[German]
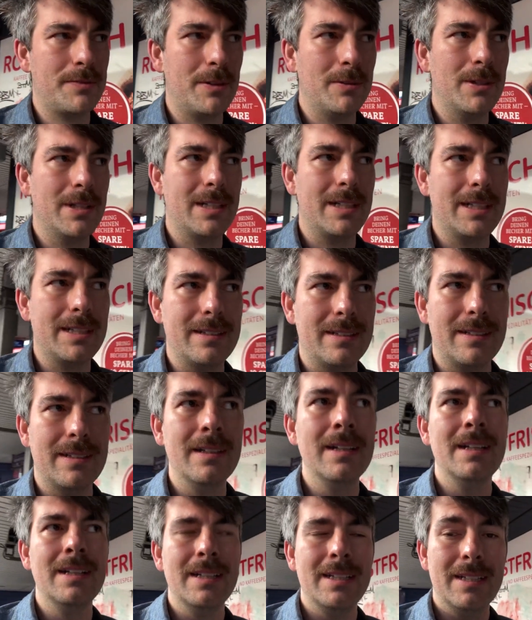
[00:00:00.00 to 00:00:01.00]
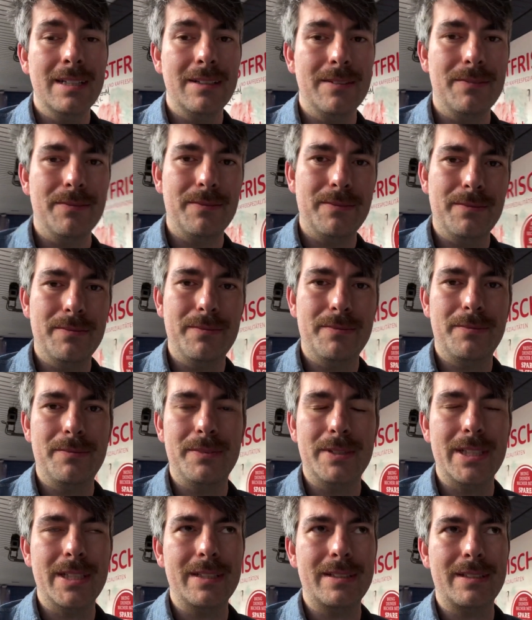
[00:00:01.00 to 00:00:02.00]
Arena.
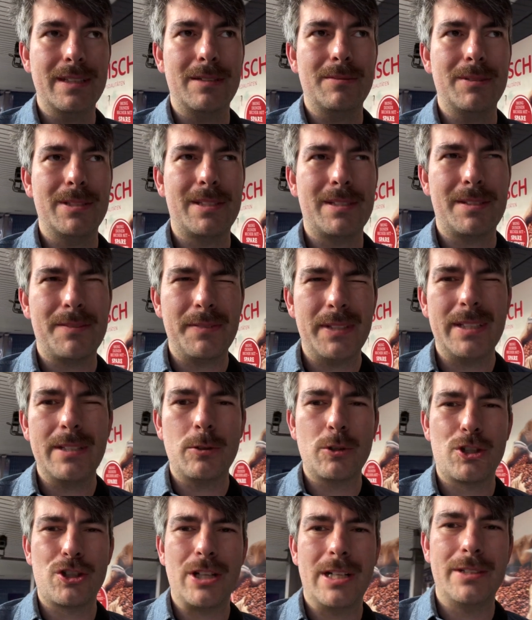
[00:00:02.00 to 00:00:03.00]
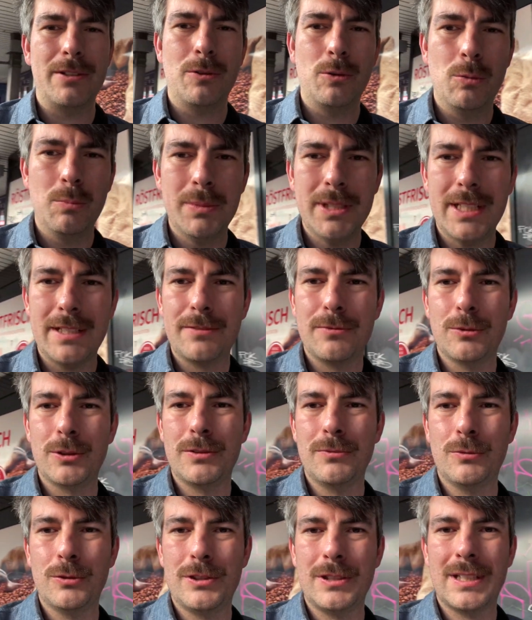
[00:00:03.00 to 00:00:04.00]
Wie damals das Wedau-Stadion umbenannt
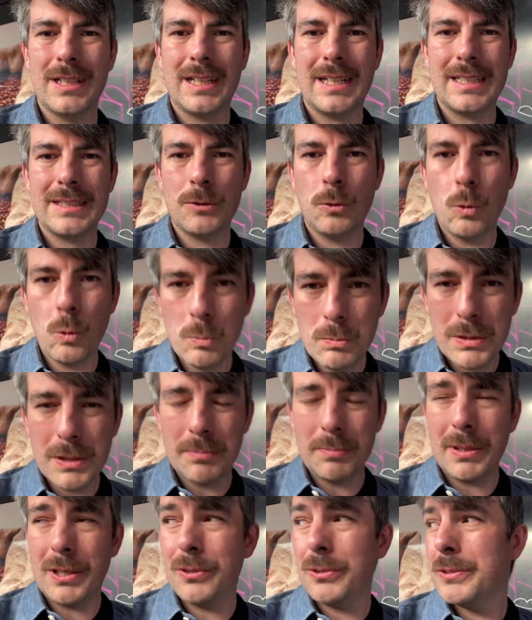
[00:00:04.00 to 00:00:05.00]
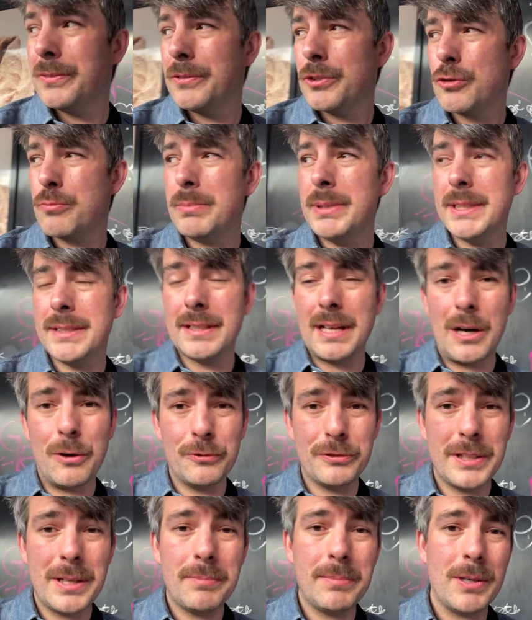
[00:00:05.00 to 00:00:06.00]
wurde, wurde gerade umgebaut. Wir spielten
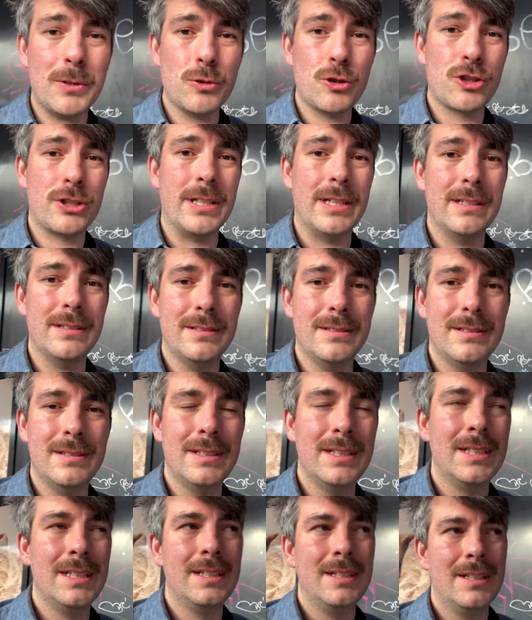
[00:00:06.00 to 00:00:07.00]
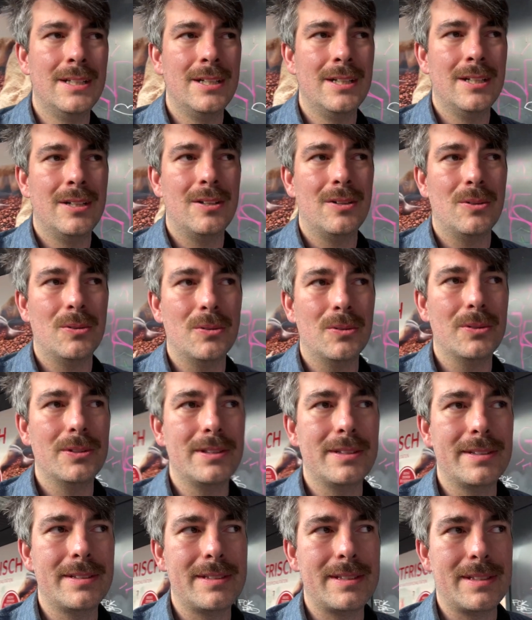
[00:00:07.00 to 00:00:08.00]
auf einer Baustelle
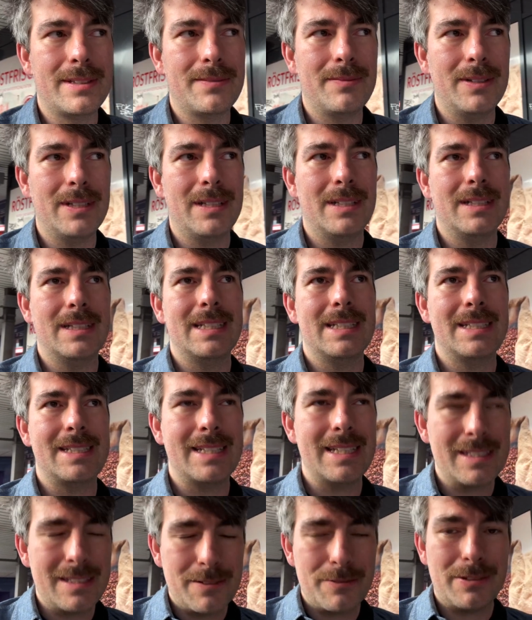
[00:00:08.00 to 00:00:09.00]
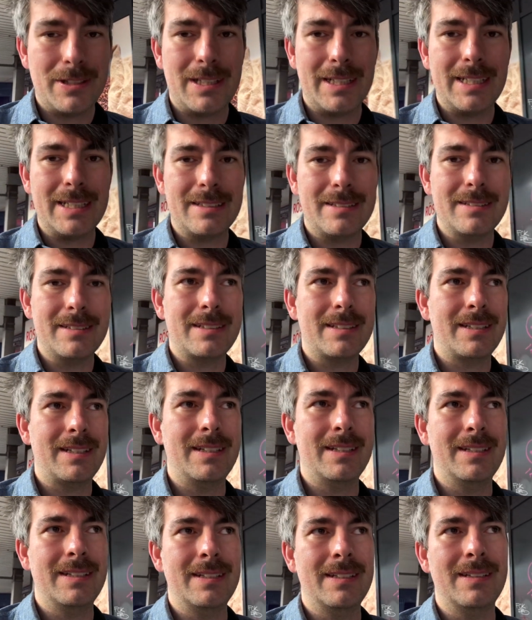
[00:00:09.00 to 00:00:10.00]
und es war sehr, sehr verregnet.
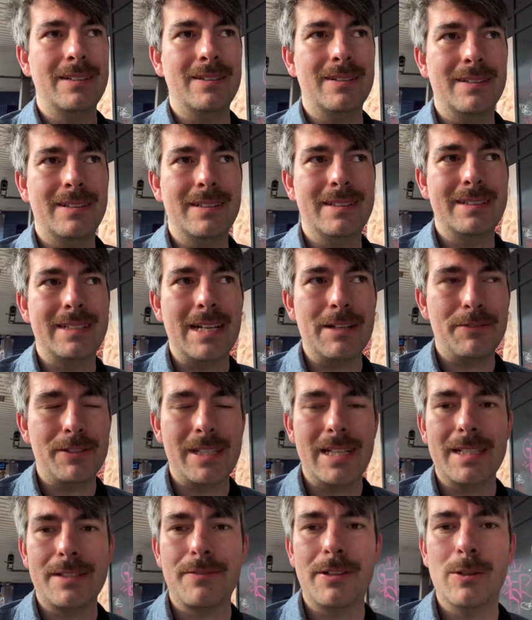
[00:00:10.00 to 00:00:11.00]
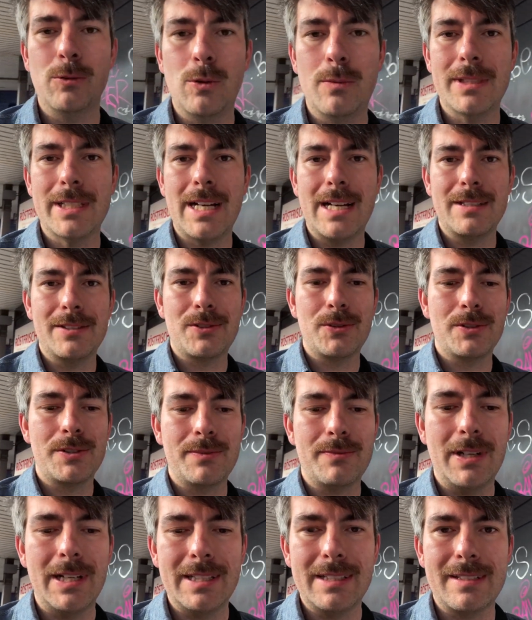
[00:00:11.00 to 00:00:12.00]
Der FCS verlor mit 1 zu
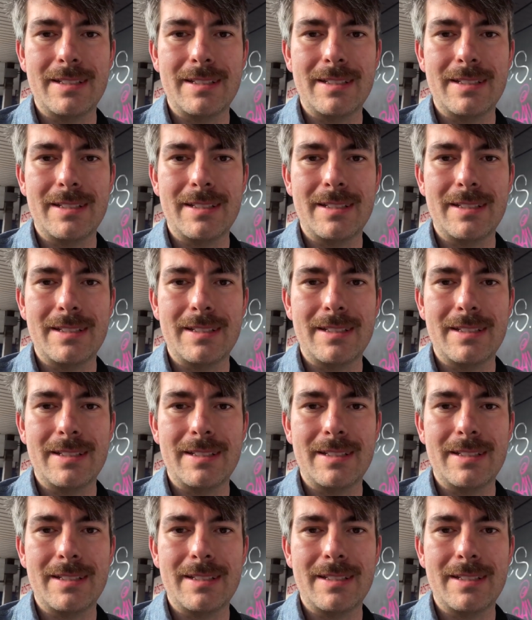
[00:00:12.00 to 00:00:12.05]
2.